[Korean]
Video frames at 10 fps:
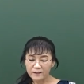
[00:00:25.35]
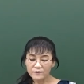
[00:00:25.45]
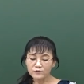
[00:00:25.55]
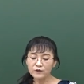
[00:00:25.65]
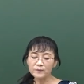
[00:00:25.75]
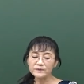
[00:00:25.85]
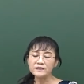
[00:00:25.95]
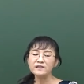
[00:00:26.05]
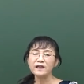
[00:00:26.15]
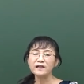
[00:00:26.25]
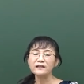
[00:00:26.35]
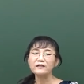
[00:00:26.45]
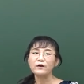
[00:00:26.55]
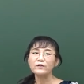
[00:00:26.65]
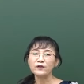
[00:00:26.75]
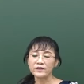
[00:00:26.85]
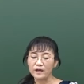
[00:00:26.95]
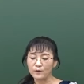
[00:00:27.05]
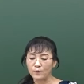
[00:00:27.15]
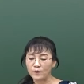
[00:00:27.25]
수업 진행을 어떻게
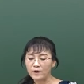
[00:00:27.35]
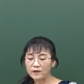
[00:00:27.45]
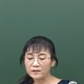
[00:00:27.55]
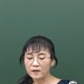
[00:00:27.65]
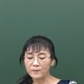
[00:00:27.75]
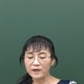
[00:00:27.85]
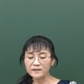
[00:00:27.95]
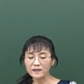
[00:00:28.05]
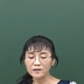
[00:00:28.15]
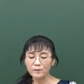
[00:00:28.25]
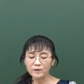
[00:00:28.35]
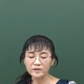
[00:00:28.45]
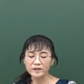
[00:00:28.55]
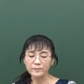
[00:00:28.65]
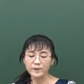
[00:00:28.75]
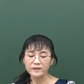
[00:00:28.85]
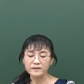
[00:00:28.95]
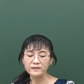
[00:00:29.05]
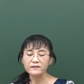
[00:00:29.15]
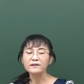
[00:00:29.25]
하고 그 다음에 한 장 넘어서
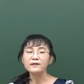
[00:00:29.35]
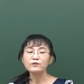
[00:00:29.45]
이페이지는